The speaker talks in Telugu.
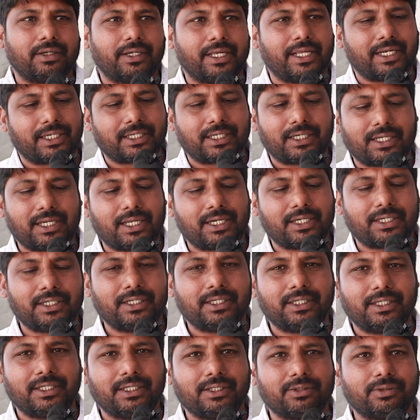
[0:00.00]
డైరెక్టర్
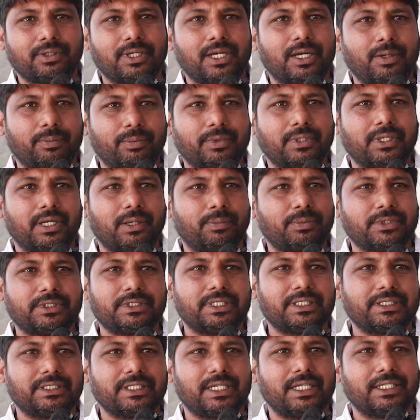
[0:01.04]
గారిని కూడా
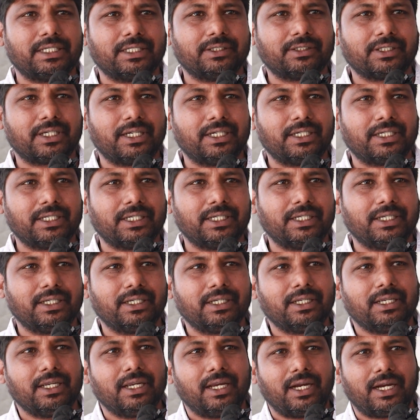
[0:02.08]
అప్రిషియేట్ చేయాలి ఎందుకంటే
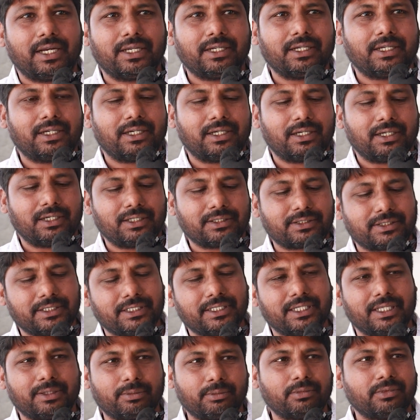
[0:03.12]
ఆయన
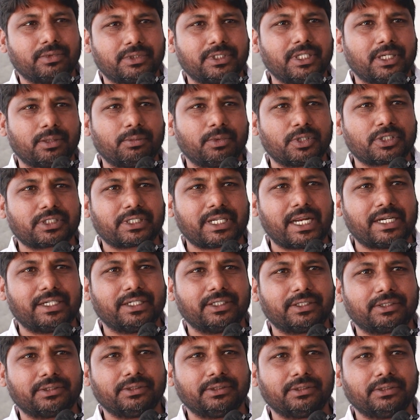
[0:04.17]
సీనియర్ సీనియర్ మోస్ట్
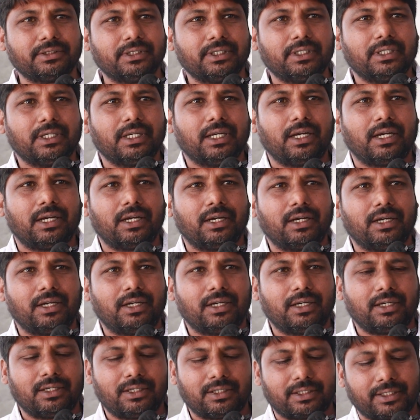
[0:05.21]
క్యాండిడేట్
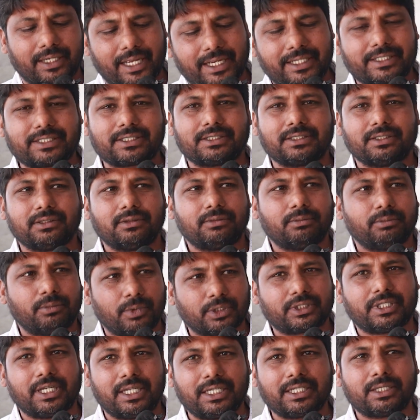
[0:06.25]
నైస్
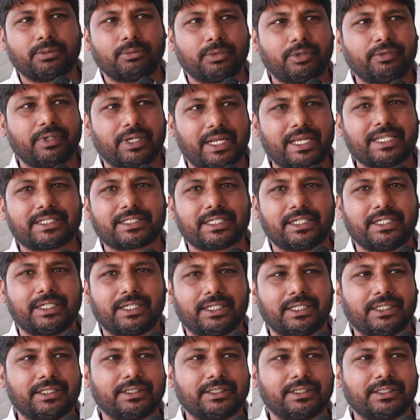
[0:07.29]
మొత్తానికి మూవీ నైస్ అండి